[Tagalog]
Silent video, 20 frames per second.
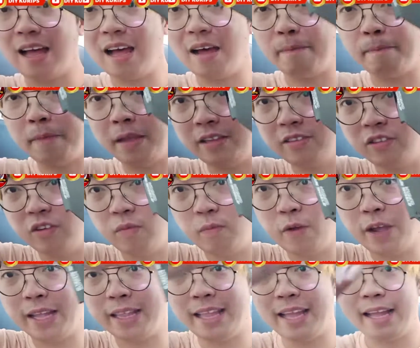naka-half face, no,
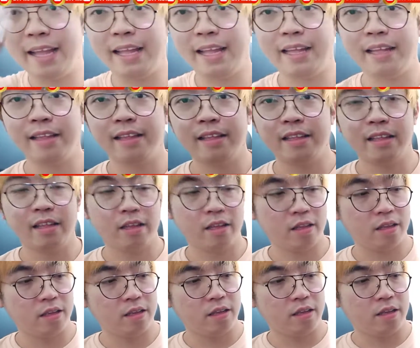pwede.
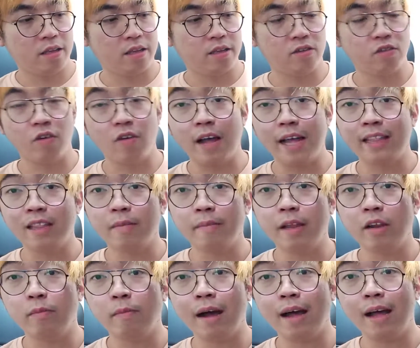So, kahit na
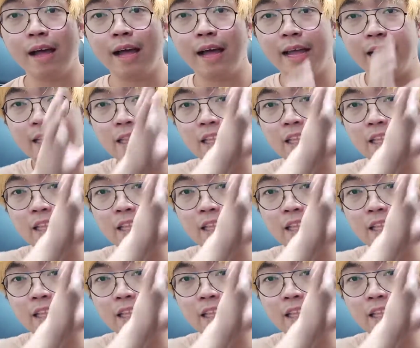malubak ka,